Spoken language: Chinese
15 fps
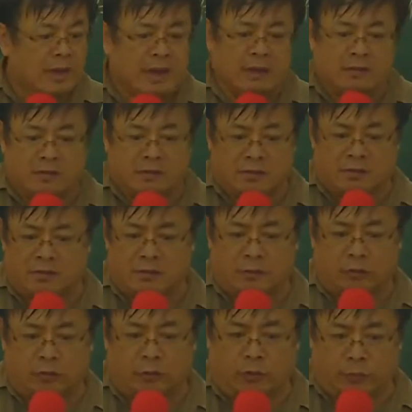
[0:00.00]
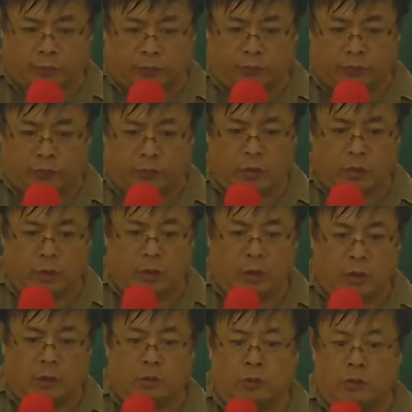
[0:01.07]
钙质摄取不足，
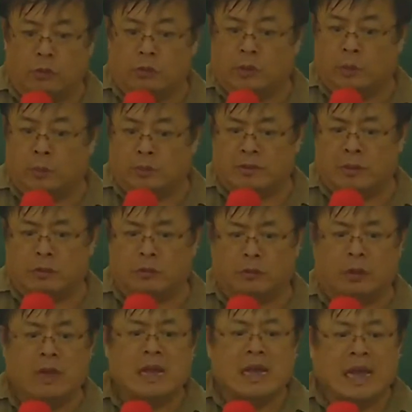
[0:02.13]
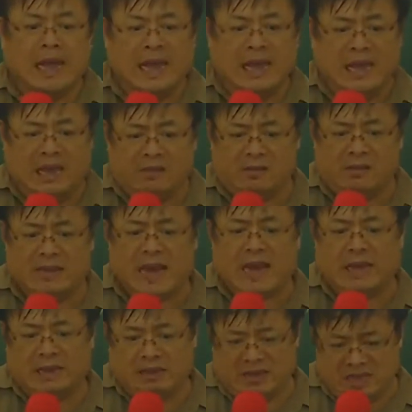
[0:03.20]
英文用的不叫做，and his
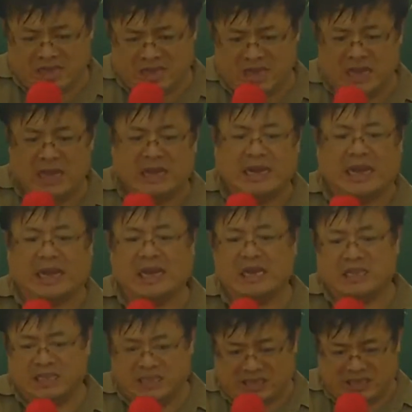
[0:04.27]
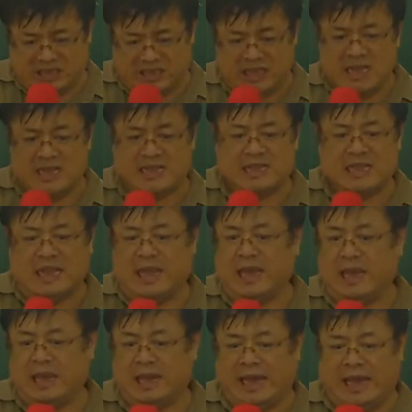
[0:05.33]
diet
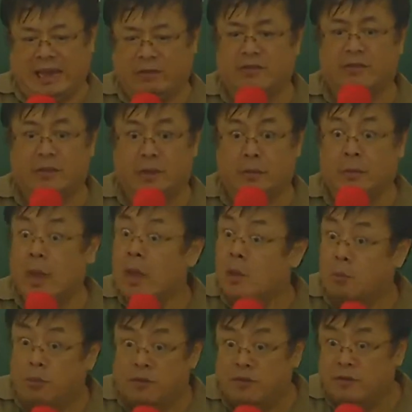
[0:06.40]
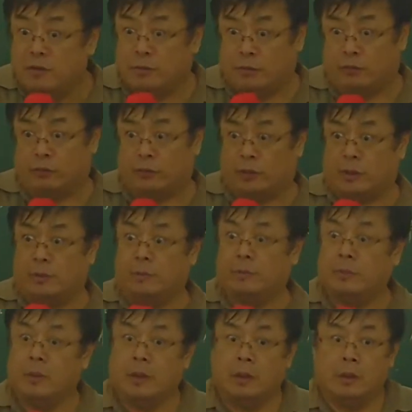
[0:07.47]
lacks calcium，不是这么说
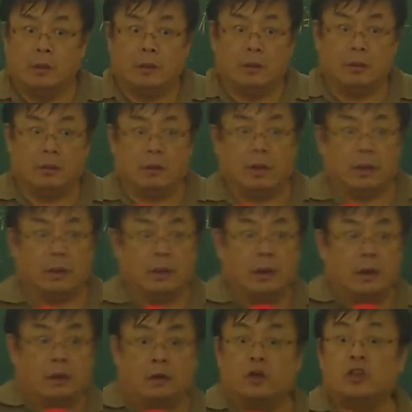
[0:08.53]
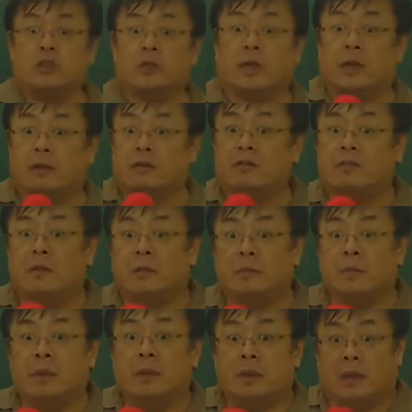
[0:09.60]
的，OK，而是
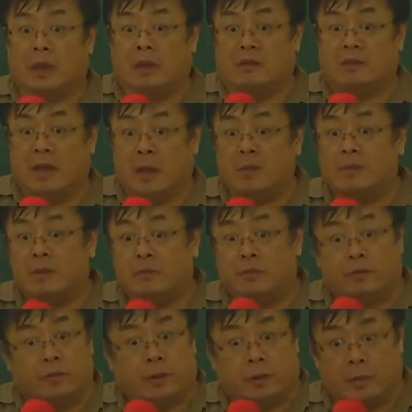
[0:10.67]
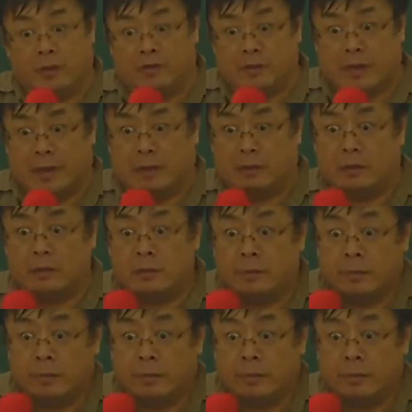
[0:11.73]
calcium is absent from his diet，